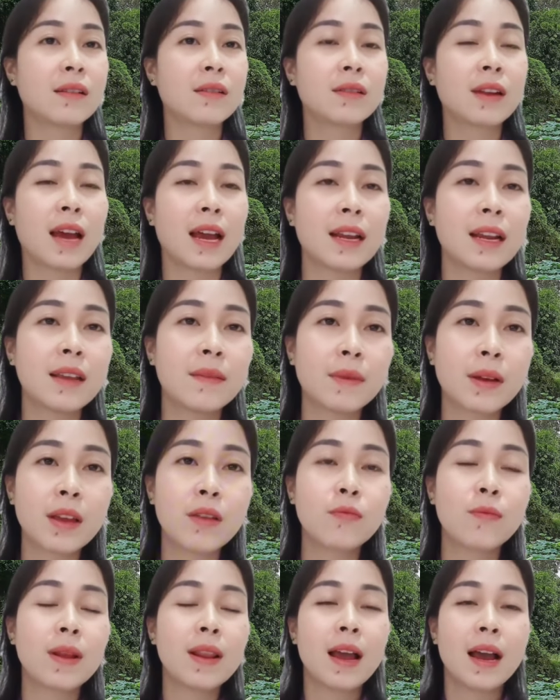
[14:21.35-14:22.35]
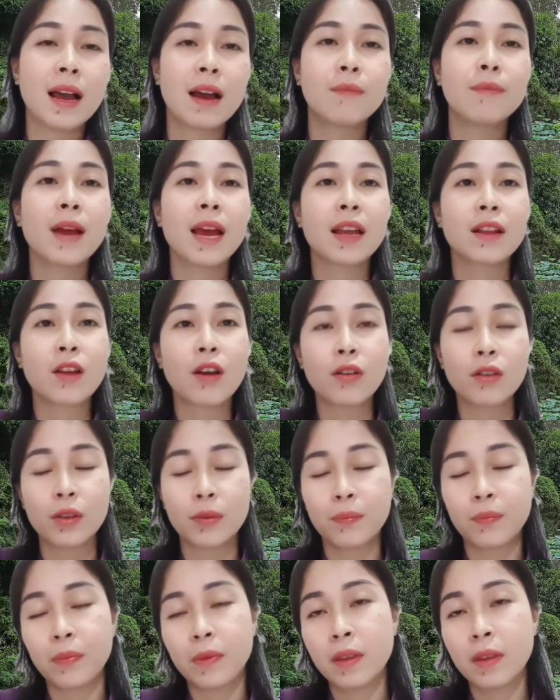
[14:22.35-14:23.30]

cho lại đi em kêu mấy lần không nghe thôi